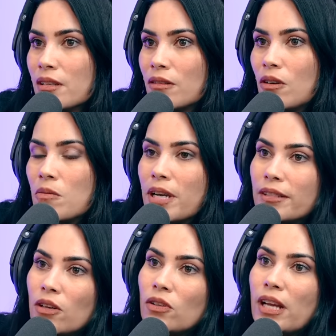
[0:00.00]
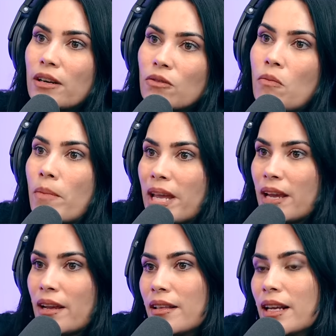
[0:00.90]
No es como que se los dan un
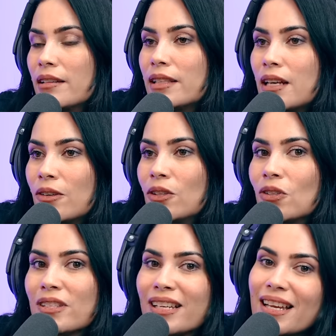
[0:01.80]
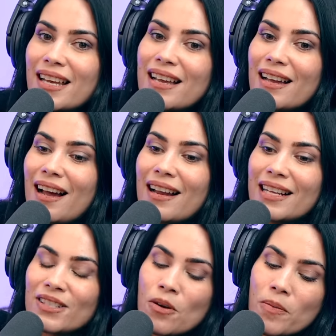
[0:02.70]
mes adelantado. Entonces,
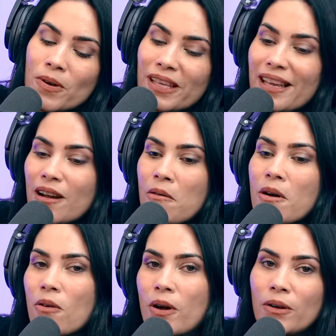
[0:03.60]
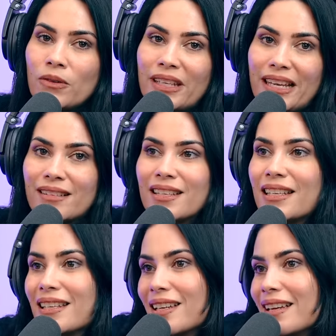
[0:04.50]
Alex no podía como coger un día así
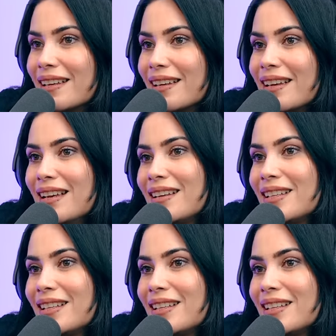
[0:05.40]
de. a mí se me